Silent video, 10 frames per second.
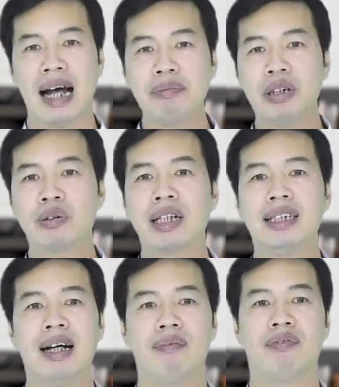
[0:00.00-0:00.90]
dám chịu trách
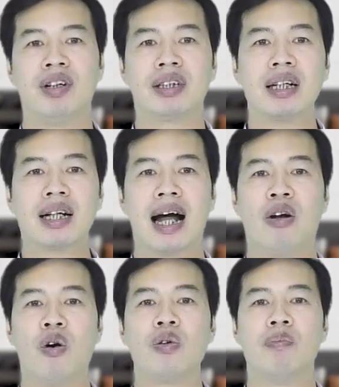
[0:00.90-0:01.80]
nhiệm với tất
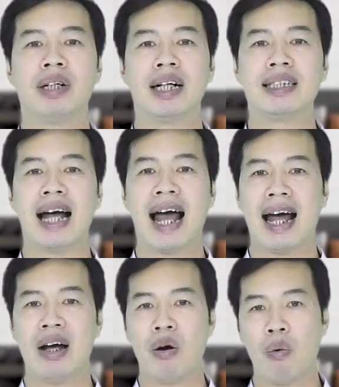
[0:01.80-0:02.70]
cả lỗi của mình gây
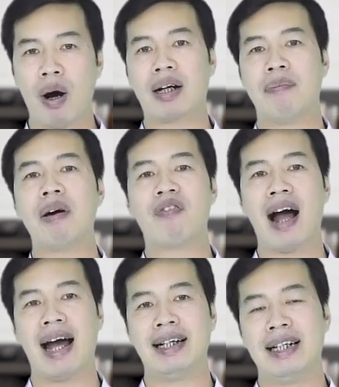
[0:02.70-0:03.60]
ra hoặc là mắc
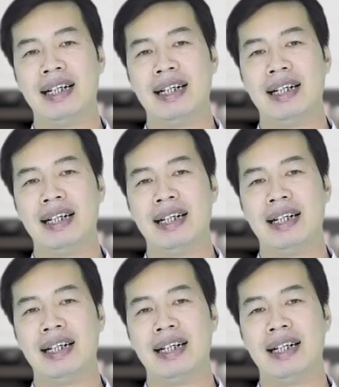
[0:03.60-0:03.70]
phải